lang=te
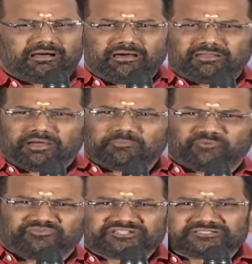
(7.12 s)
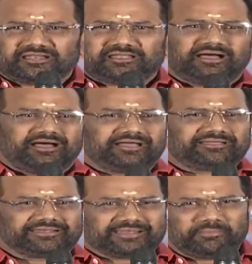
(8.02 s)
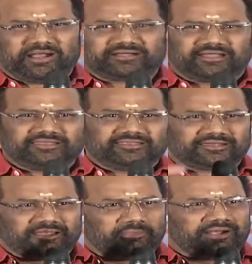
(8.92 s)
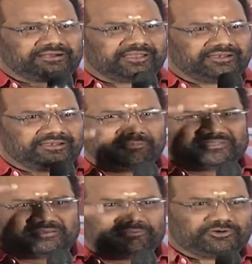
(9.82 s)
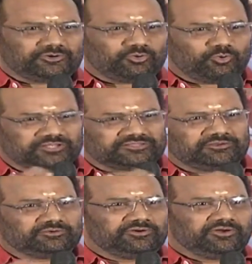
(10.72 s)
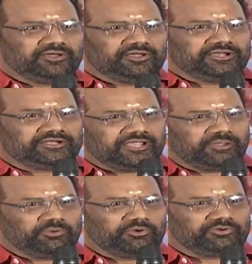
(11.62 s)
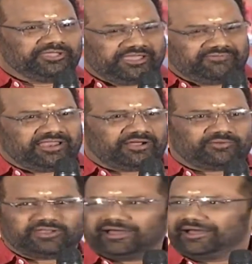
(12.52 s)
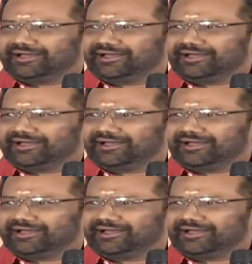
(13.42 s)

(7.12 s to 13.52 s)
చాలా ప్రొఫెషనల్గా ఇట్లా మాట్లాడాలి ఇట్లా మాట్లాడాలని మెజర్మెంట్లు కొలతలు టేబులు ఏమి లేకుండా